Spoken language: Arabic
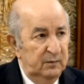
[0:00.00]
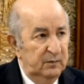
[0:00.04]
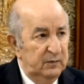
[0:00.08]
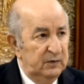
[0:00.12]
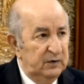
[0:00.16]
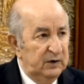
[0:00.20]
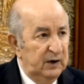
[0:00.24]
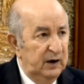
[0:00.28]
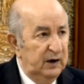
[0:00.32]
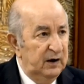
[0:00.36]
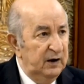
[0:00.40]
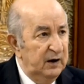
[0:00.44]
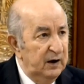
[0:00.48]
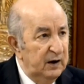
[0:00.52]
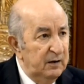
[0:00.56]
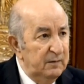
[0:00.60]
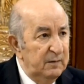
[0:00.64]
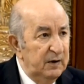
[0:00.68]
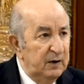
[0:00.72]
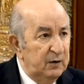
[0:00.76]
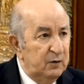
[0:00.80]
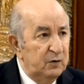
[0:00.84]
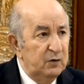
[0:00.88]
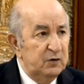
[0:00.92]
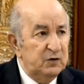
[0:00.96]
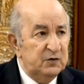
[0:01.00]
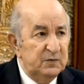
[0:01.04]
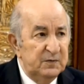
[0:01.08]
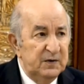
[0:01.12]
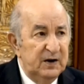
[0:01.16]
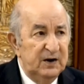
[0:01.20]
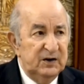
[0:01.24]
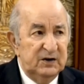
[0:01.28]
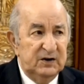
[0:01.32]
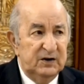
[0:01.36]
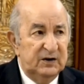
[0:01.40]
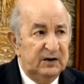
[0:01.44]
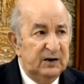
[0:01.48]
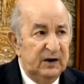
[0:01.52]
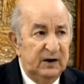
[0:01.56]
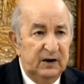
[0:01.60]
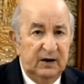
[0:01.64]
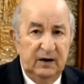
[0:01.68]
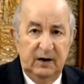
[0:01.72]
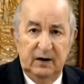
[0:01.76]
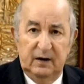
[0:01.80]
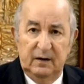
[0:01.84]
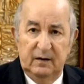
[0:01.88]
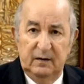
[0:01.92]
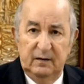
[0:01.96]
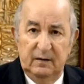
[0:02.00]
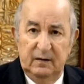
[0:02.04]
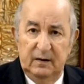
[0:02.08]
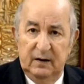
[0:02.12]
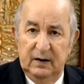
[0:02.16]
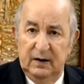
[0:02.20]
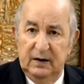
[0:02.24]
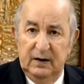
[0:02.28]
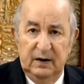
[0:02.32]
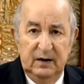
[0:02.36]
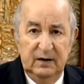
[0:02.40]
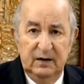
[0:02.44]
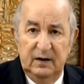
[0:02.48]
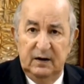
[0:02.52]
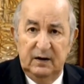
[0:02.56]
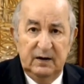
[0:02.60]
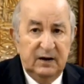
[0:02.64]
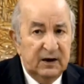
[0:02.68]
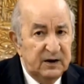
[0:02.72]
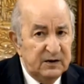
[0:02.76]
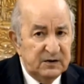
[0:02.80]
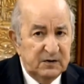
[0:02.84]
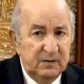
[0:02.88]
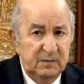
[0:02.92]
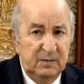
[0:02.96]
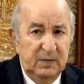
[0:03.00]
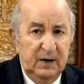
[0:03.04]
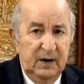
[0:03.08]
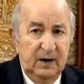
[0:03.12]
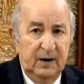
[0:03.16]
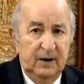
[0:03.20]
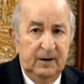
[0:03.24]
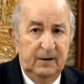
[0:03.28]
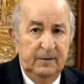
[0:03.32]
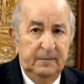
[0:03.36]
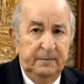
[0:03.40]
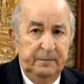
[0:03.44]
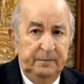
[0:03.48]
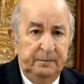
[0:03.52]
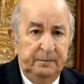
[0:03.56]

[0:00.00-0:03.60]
التغيير ما يكونش من اجل التغيير انا نلتزم بها